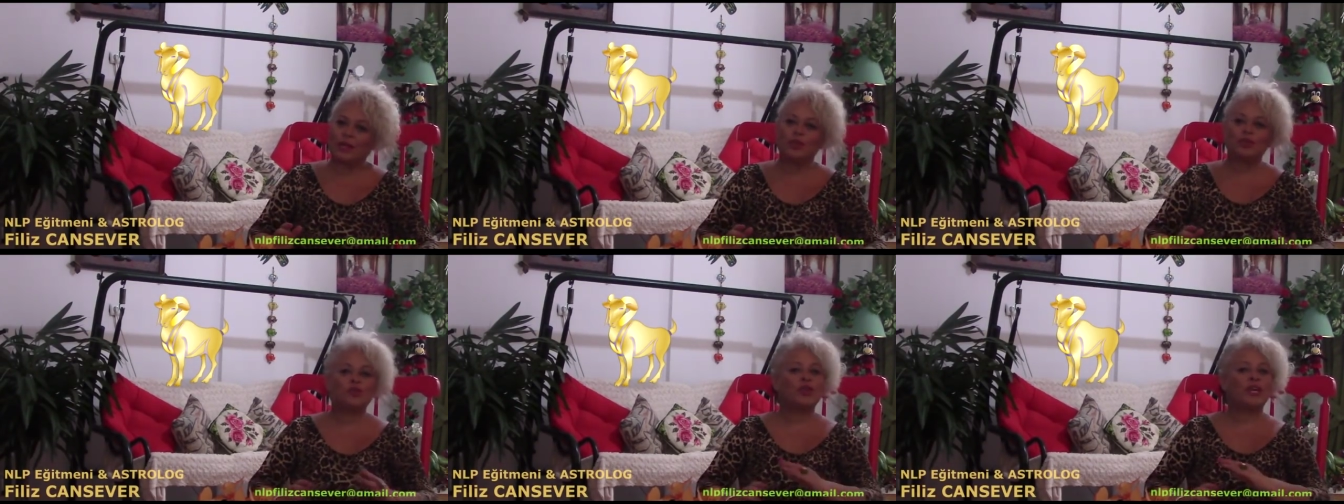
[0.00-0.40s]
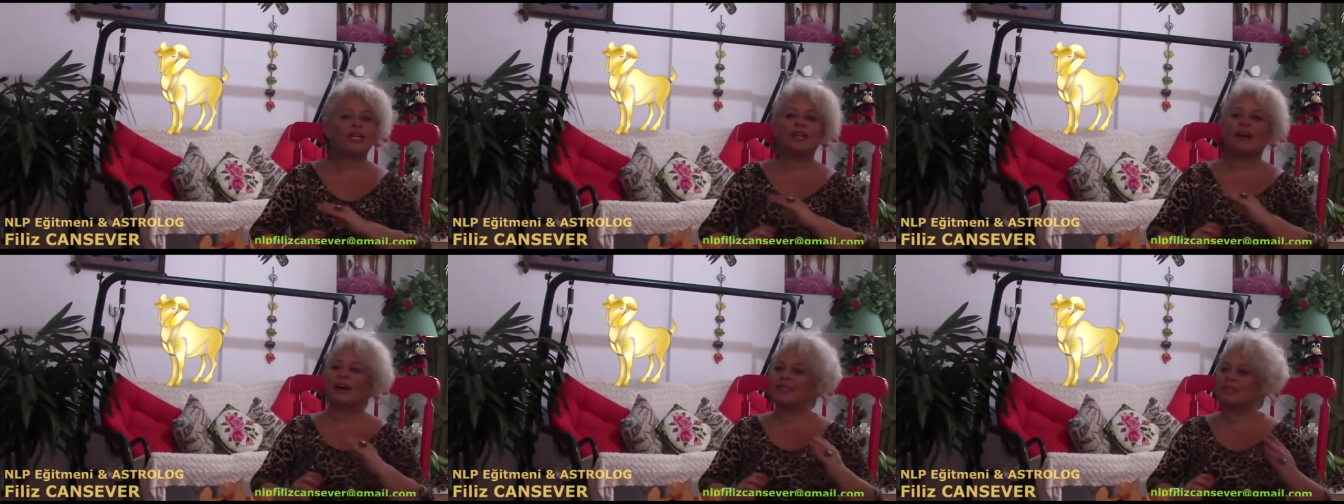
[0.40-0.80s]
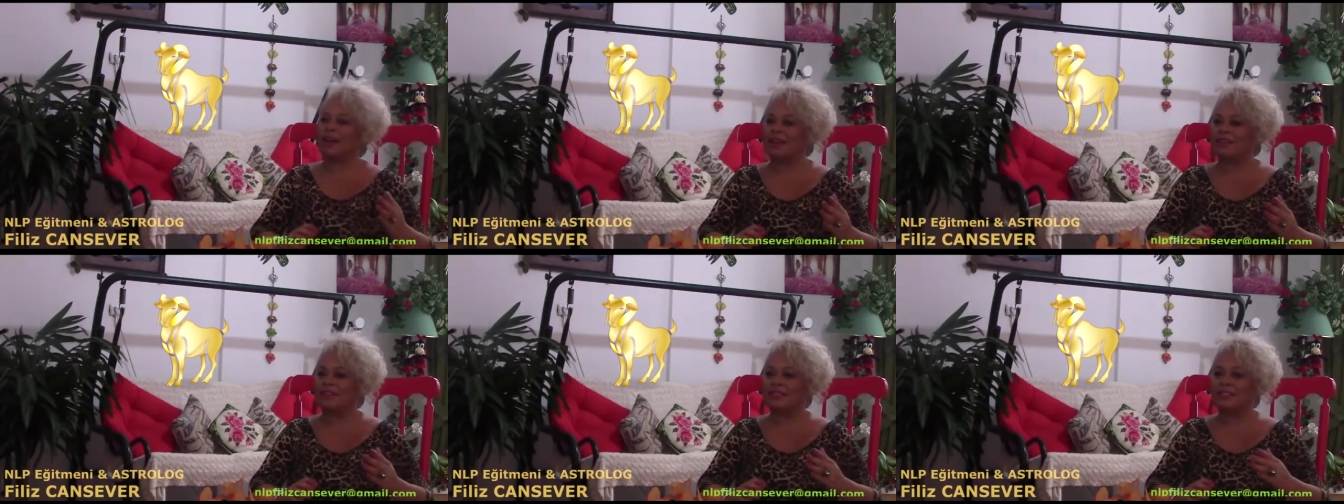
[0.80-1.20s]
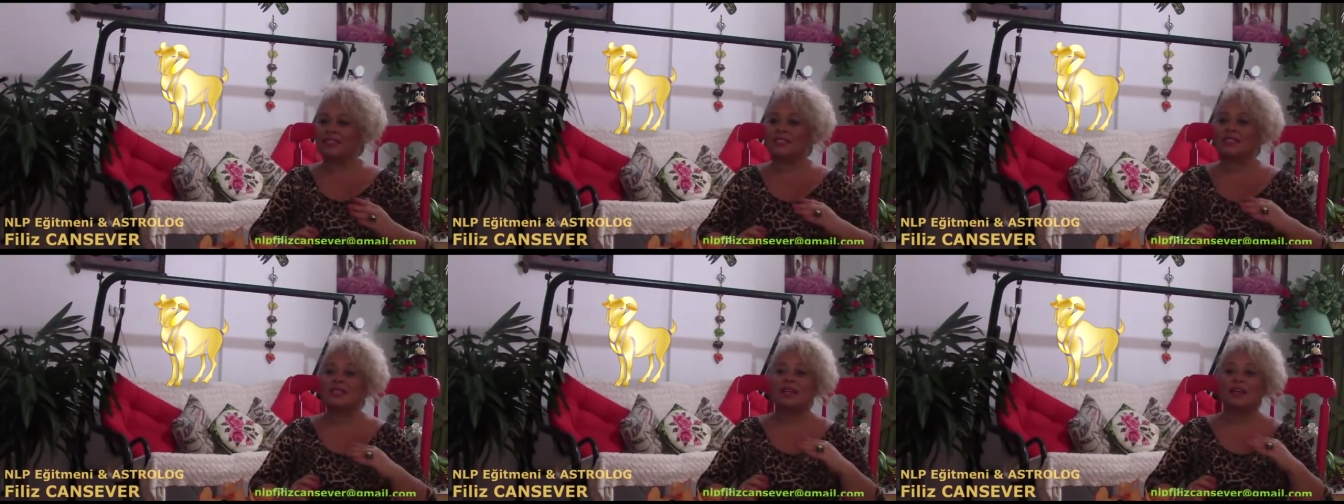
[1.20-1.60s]
Sürekli
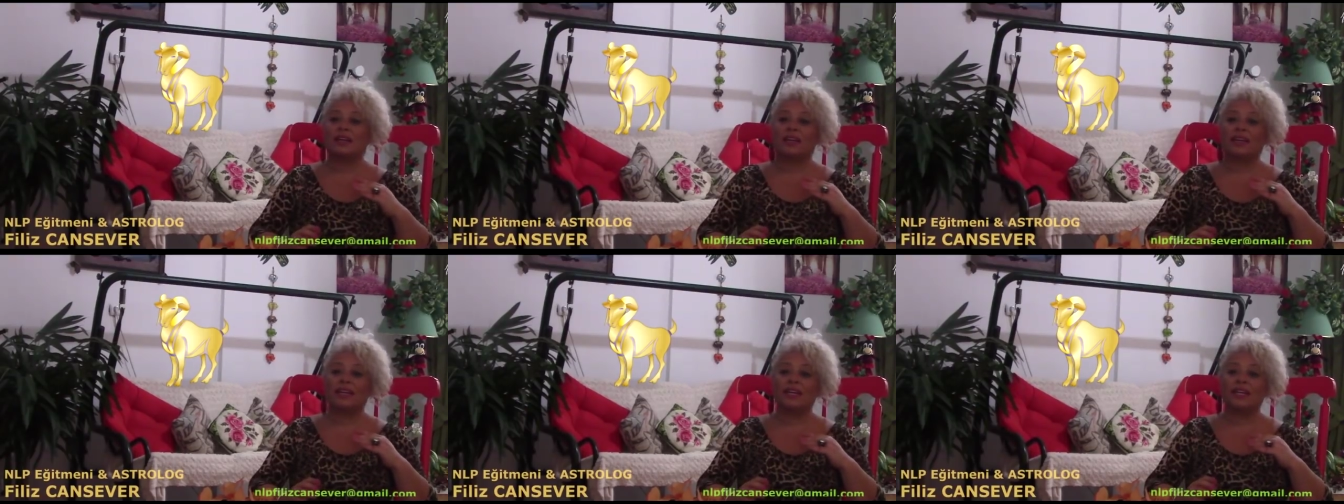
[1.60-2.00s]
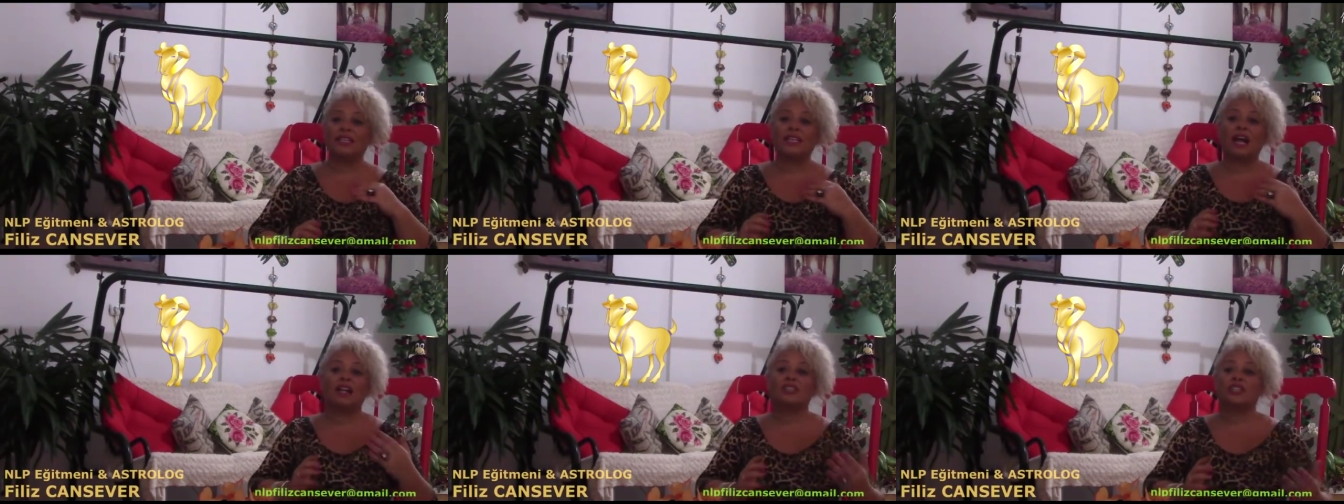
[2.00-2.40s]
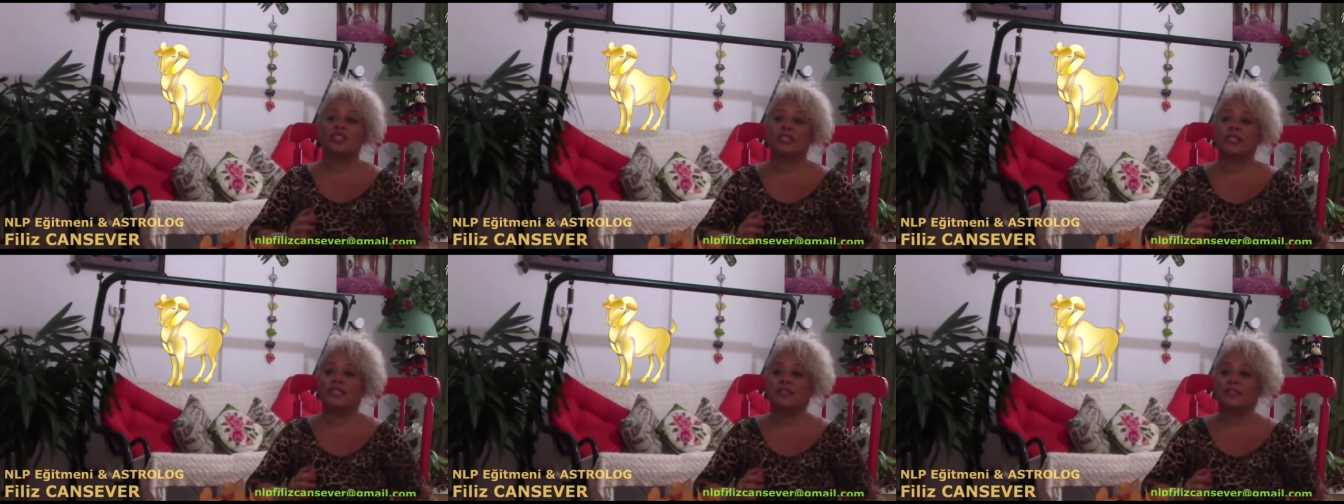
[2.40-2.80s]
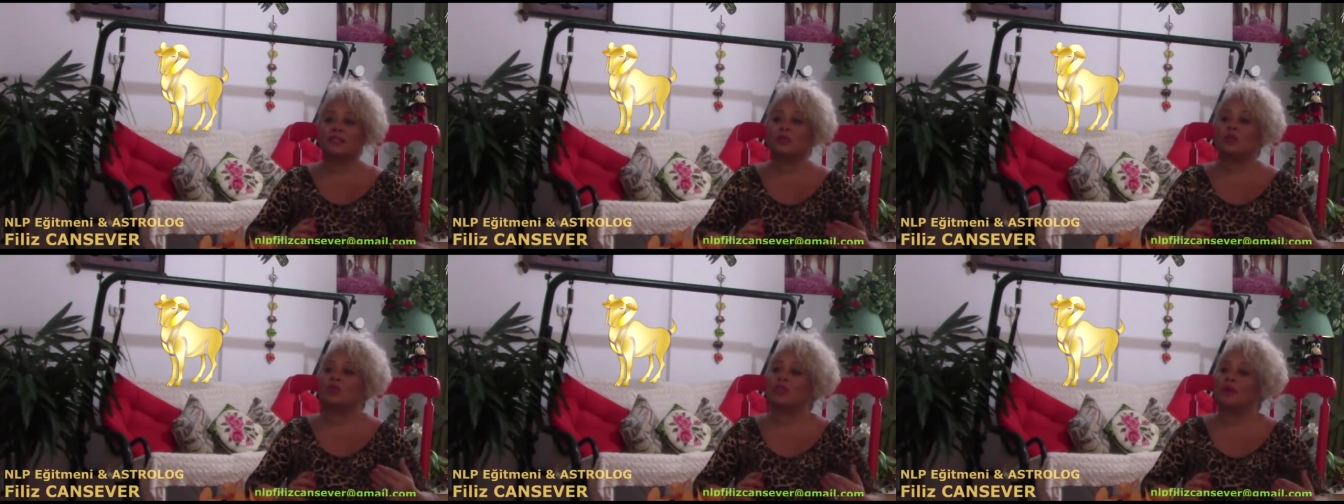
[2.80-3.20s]
hatalarınız, e,
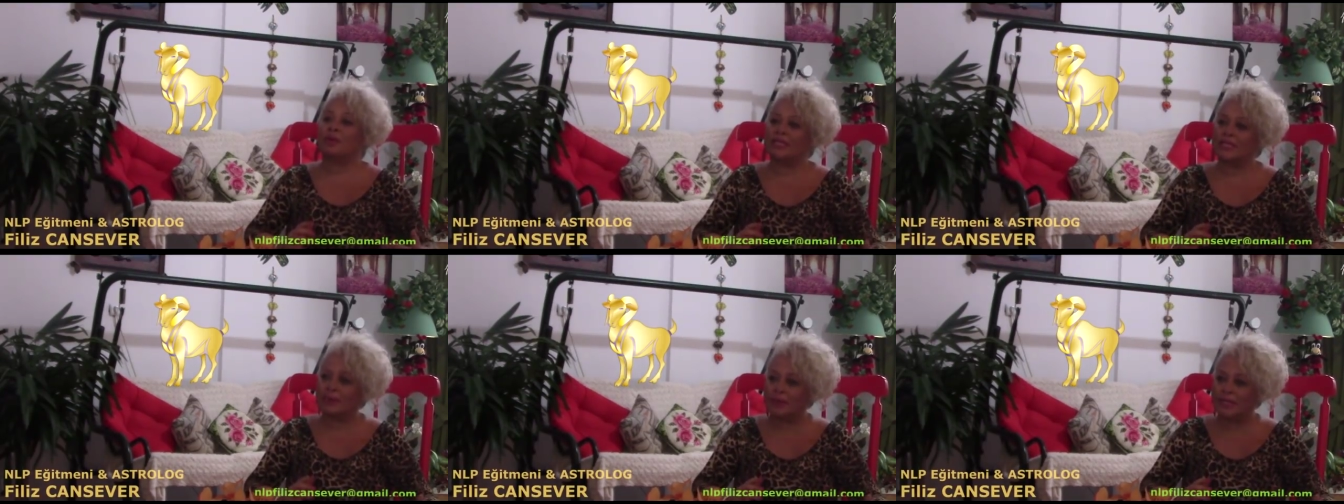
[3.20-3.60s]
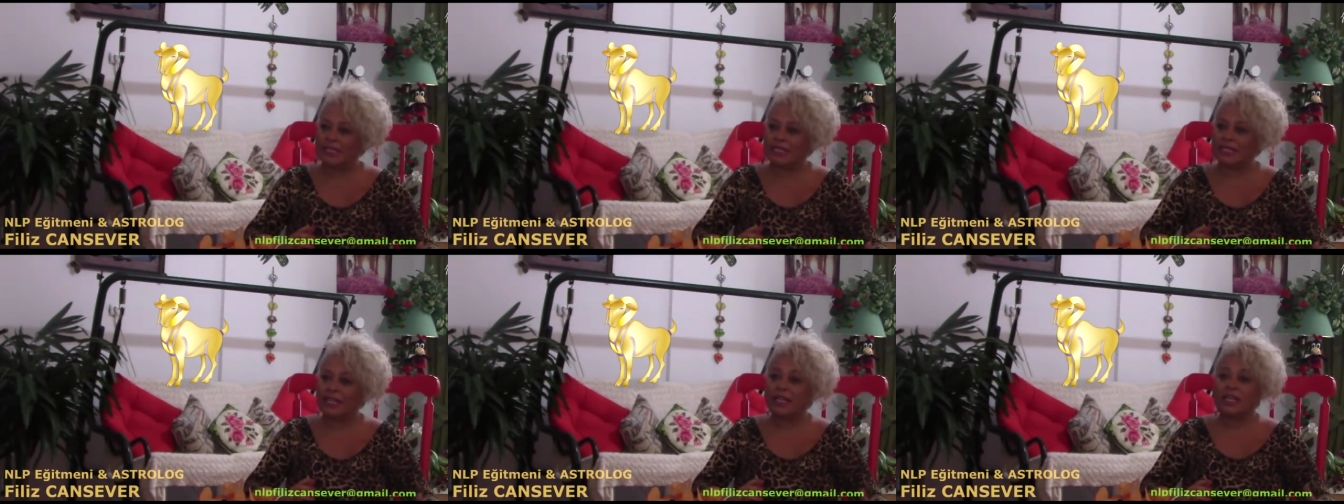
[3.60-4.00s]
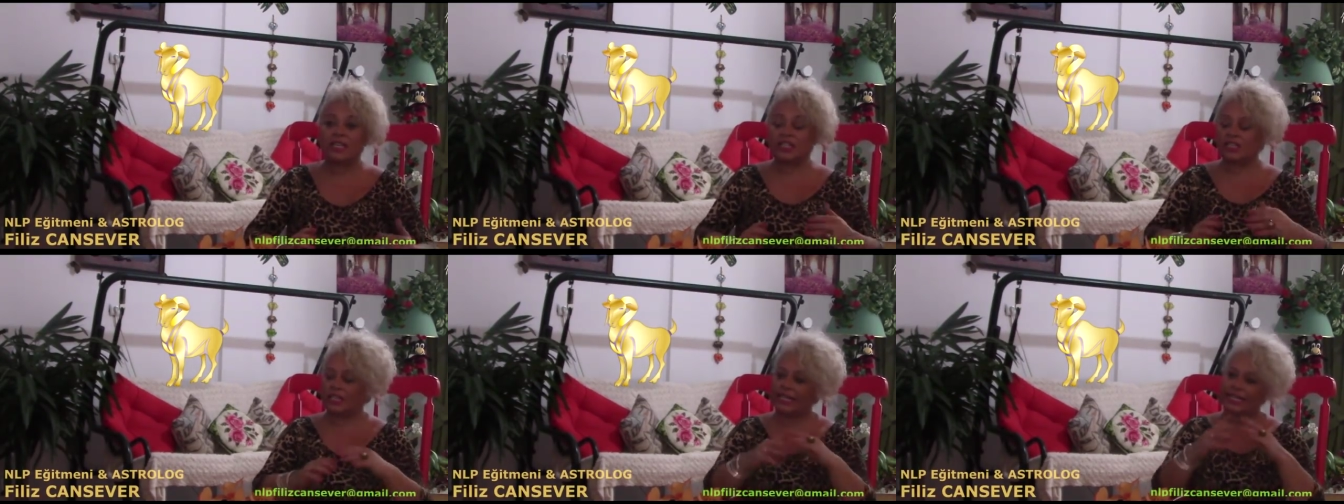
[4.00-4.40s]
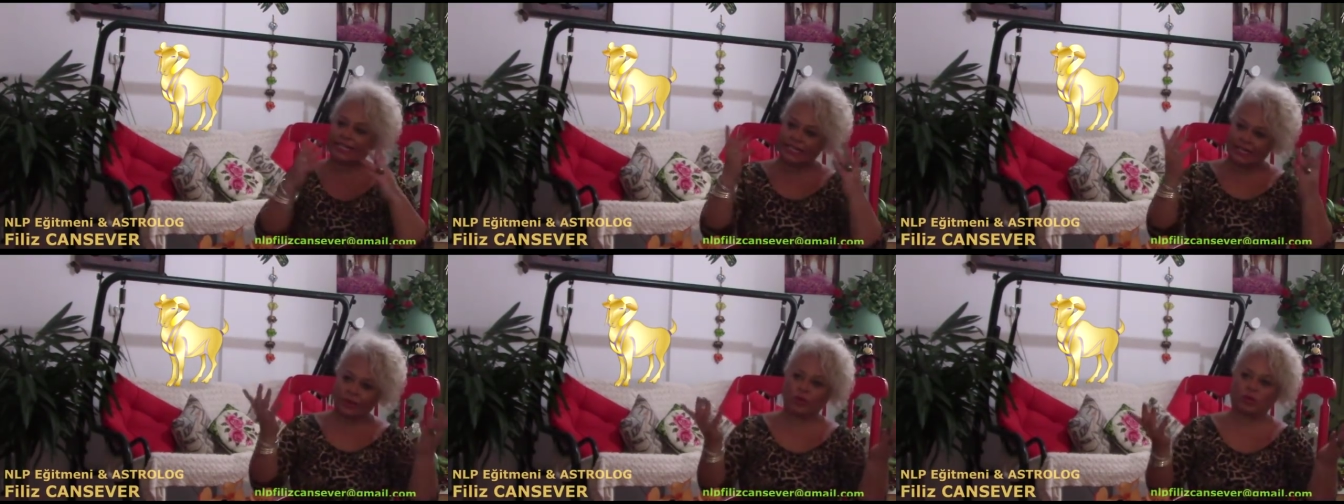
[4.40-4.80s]
yanlışlarınız göze batabilir işle
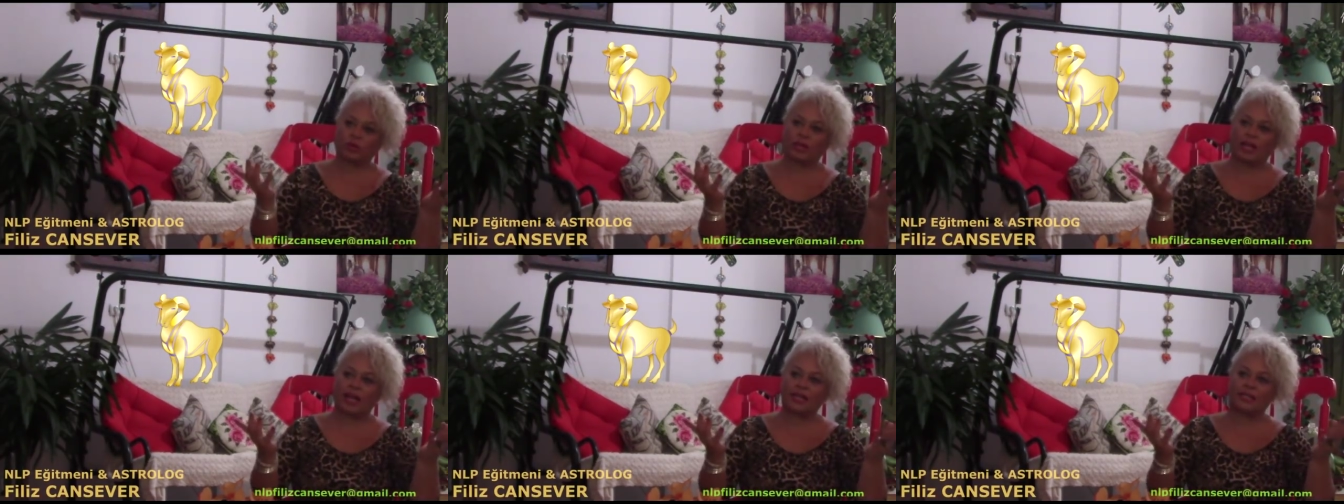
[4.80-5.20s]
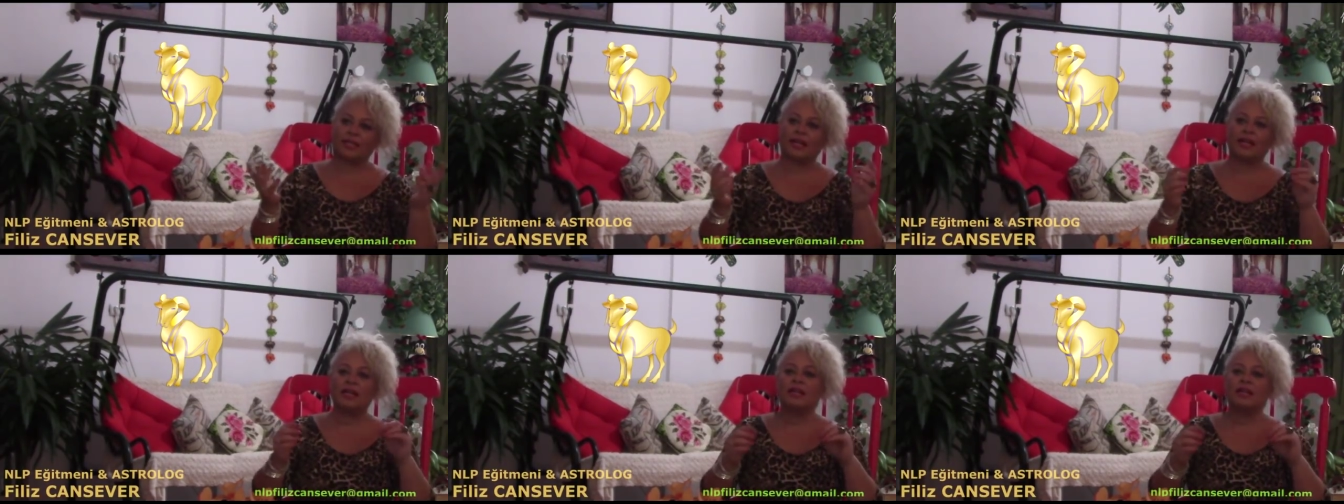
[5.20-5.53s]
ilgili konularda.